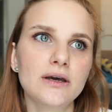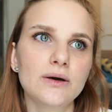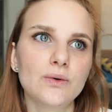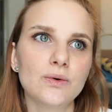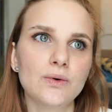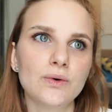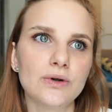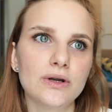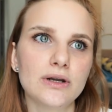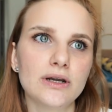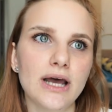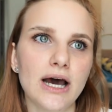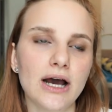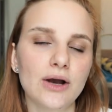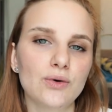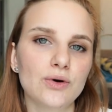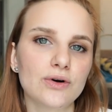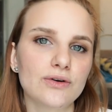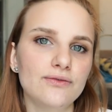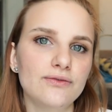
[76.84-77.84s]
und
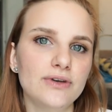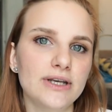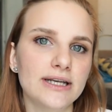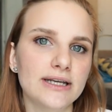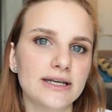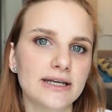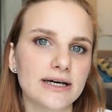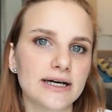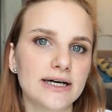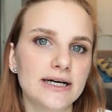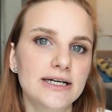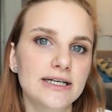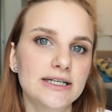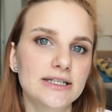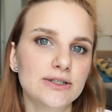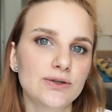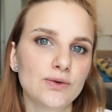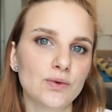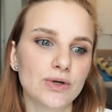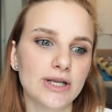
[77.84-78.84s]
nachgucken, wie denn da
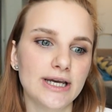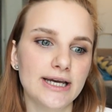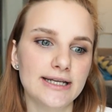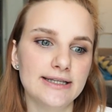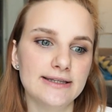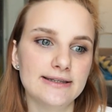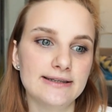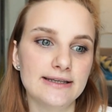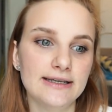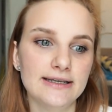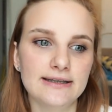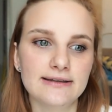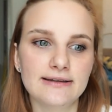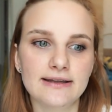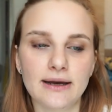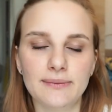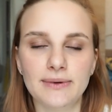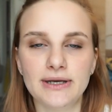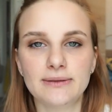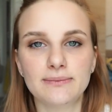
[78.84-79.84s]
so der NC ist.
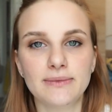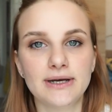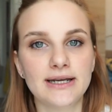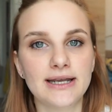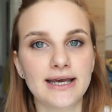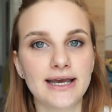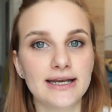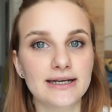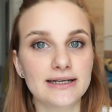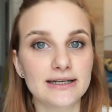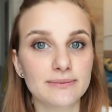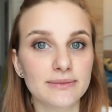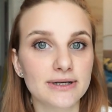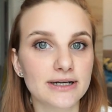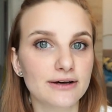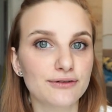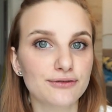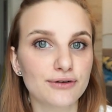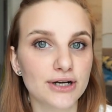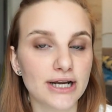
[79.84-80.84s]
Aber ich meine, der hängt immer
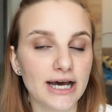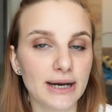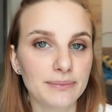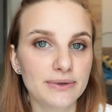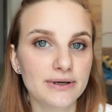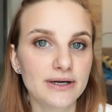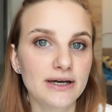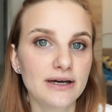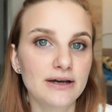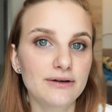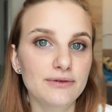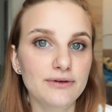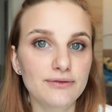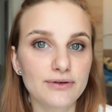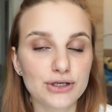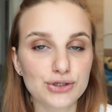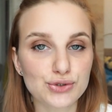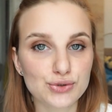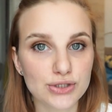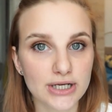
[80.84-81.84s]
davon ab, wie
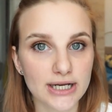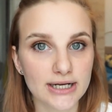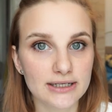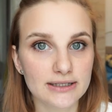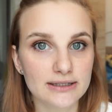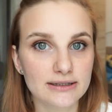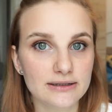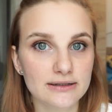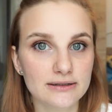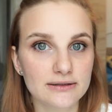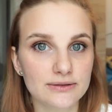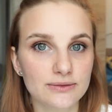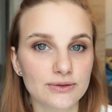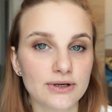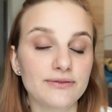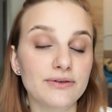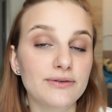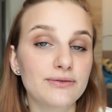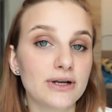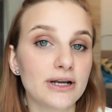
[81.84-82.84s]
viele Studenten
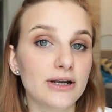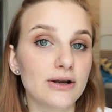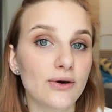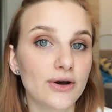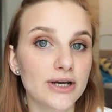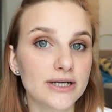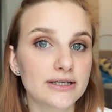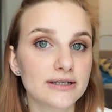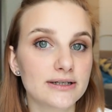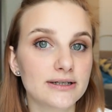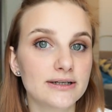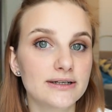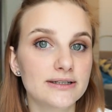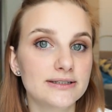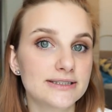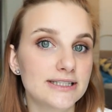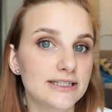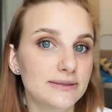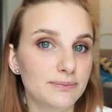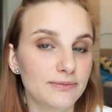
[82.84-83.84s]
oder wie viele Leute
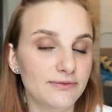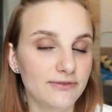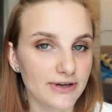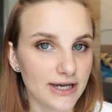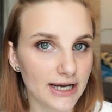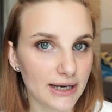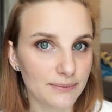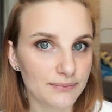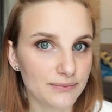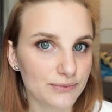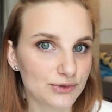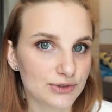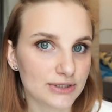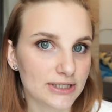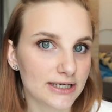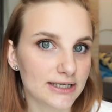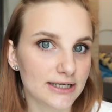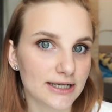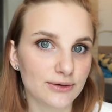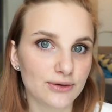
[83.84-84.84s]
sich bewerben und
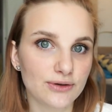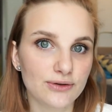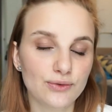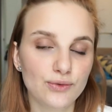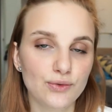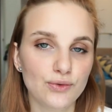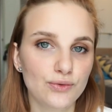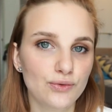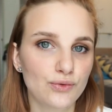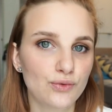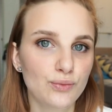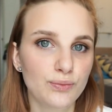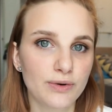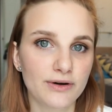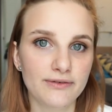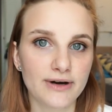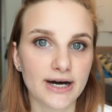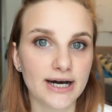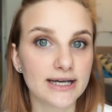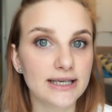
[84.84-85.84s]
kann dadurch
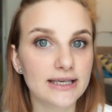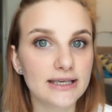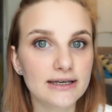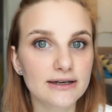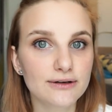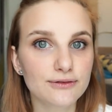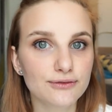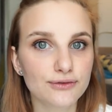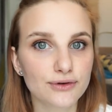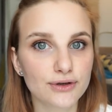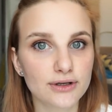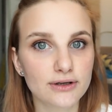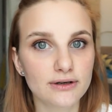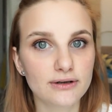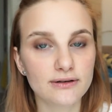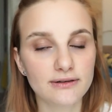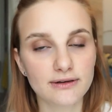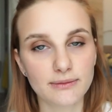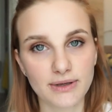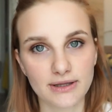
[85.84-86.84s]
super variieren
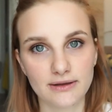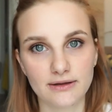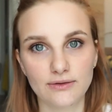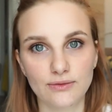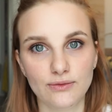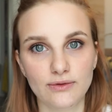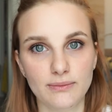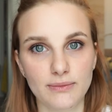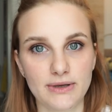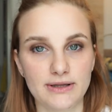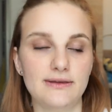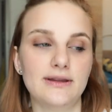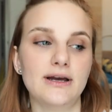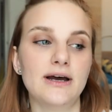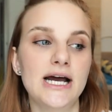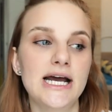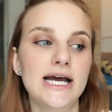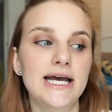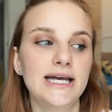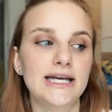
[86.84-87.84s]
von Semester zu Semester.
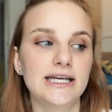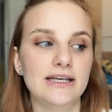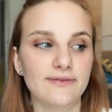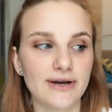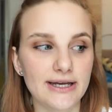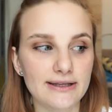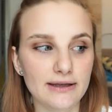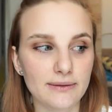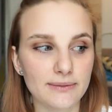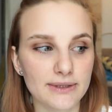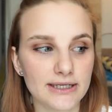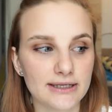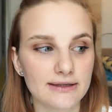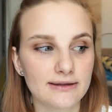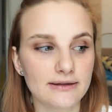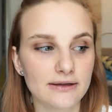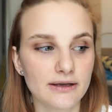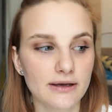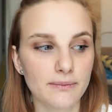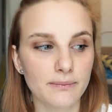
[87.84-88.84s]
Ich weiß aber,
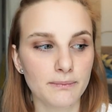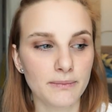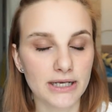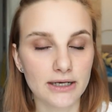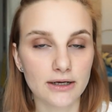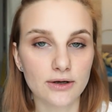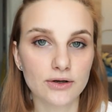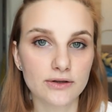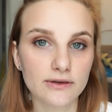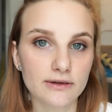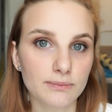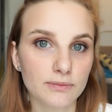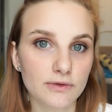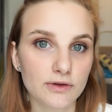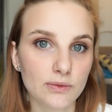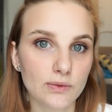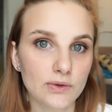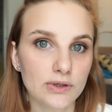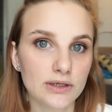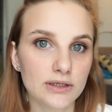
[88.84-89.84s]
dass
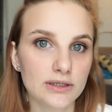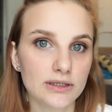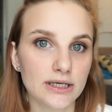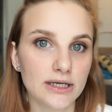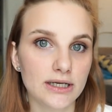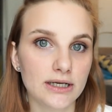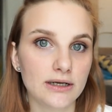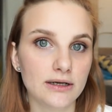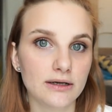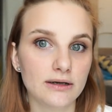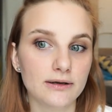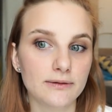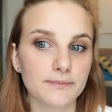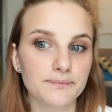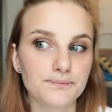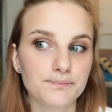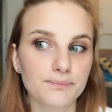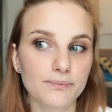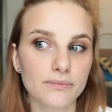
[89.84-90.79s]
Medienkonzeption den